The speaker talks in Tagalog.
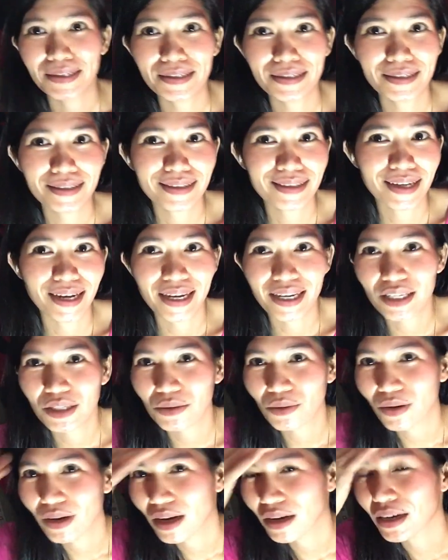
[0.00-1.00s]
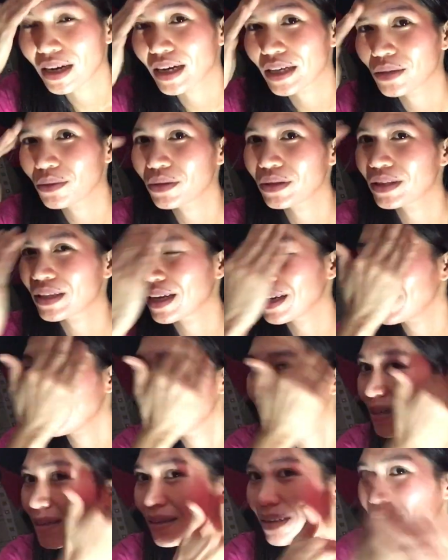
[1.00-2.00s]
Yan guys, walang ayos ha.
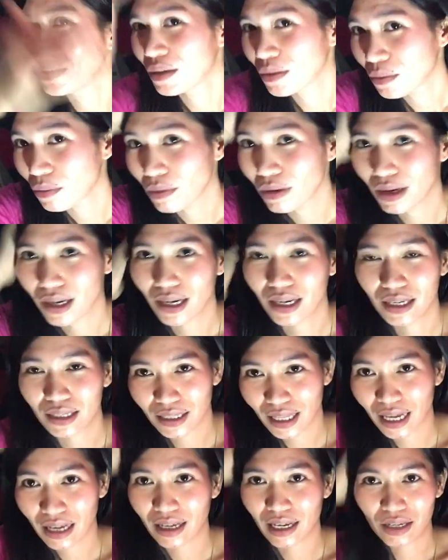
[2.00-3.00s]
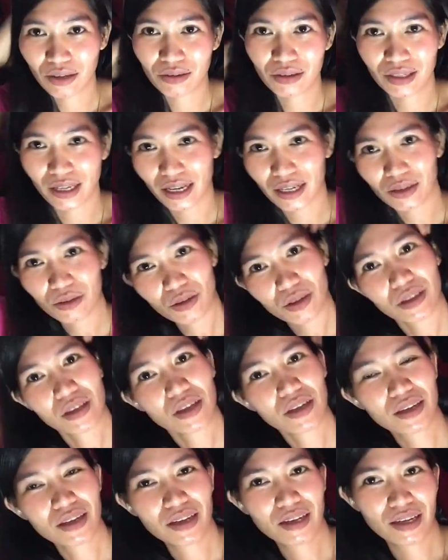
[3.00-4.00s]
Wala lang tayong
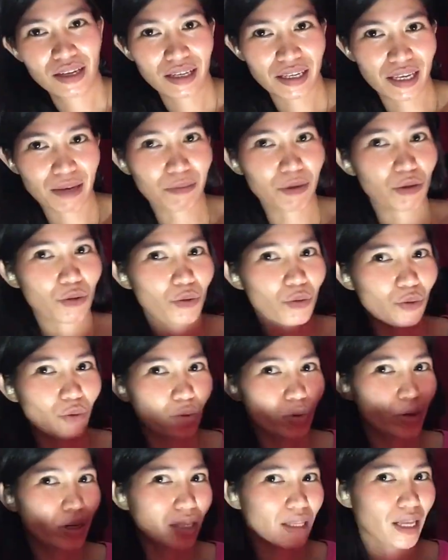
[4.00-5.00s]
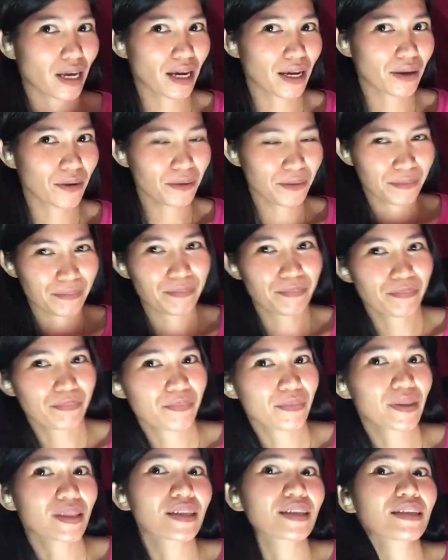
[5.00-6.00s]
ayos-ayos. Kaya matutulog na tayo.
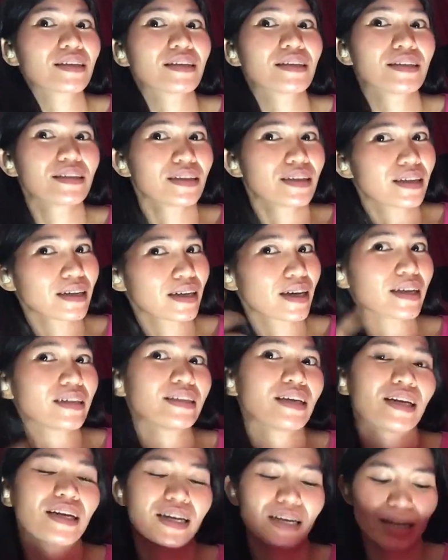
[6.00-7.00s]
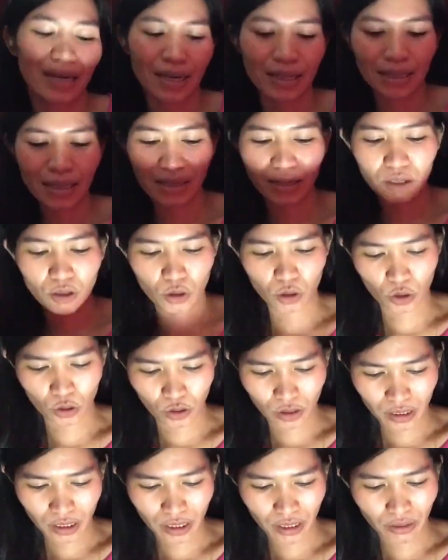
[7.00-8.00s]
Kanya lang ating
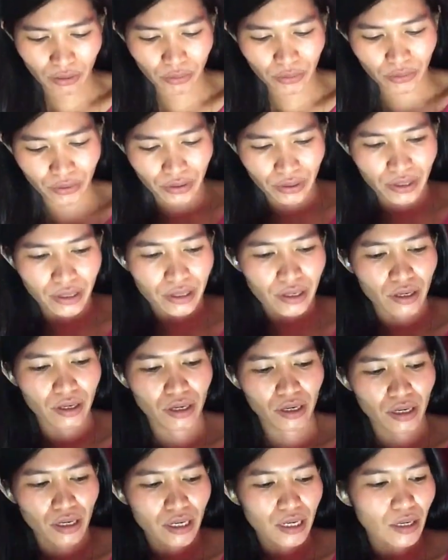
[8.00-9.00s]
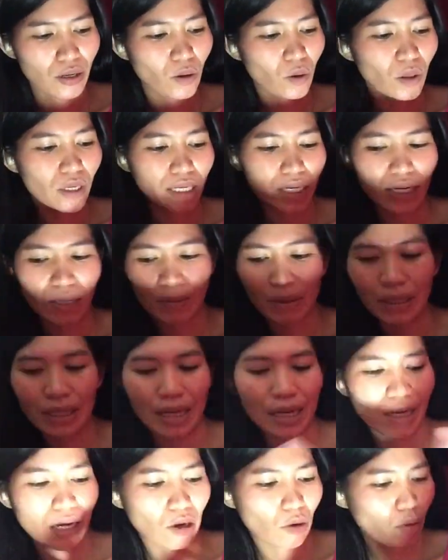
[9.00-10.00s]
itsura ngayon. Hindi naman
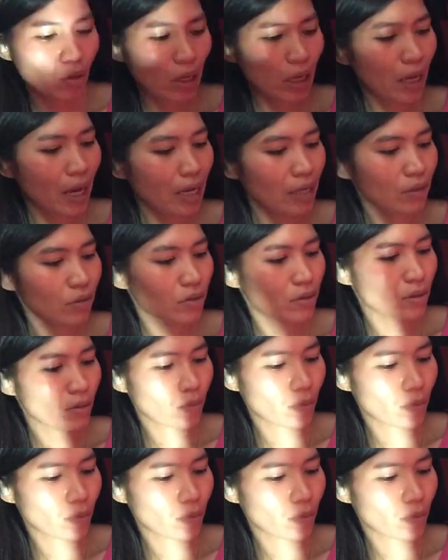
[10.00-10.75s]
talaga ako nag-ayos